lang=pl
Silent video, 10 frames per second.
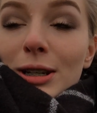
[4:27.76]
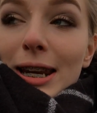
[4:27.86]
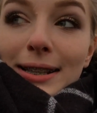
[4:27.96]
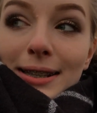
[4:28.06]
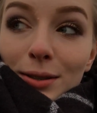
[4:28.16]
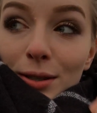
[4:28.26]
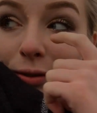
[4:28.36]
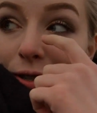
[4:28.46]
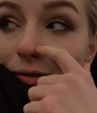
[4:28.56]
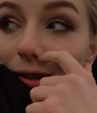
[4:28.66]
już lekcję, to jest
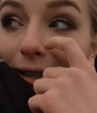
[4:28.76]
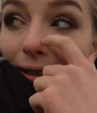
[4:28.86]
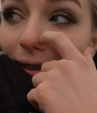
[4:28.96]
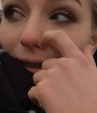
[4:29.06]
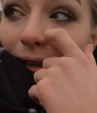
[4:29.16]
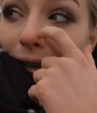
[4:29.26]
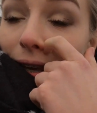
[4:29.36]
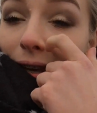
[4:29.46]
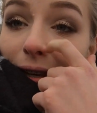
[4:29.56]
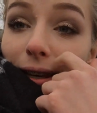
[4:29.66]
właściwie jedyny
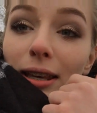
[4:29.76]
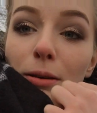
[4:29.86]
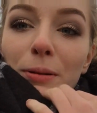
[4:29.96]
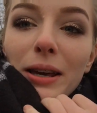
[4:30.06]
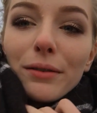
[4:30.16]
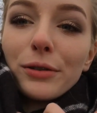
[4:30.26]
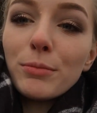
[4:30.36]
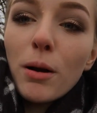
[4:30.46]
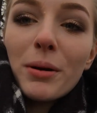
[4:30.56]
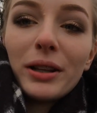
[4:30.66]
yy, i
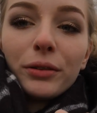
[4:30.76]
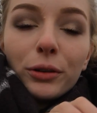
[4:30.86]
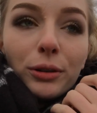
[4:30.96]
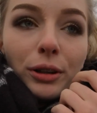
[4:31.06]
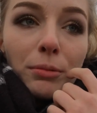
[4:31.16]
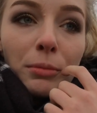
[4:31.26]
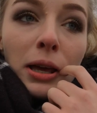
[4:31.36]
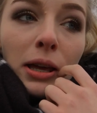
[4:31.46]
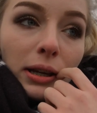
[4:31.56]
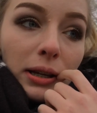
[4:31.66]
pierwszy moment, w którym
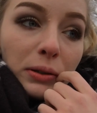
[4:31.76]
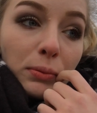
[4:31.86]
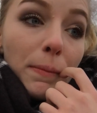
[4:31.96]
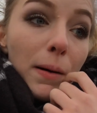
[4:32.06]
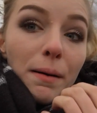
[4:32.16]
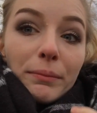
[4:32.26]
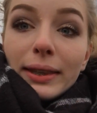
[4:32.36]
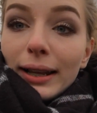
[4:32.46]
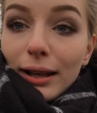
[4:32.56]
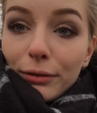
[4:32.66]
yy, złapałam
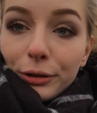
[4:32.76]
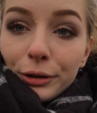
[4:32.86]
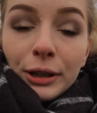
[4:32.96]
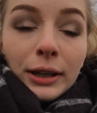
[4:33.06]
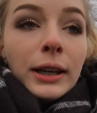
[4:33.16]
telefon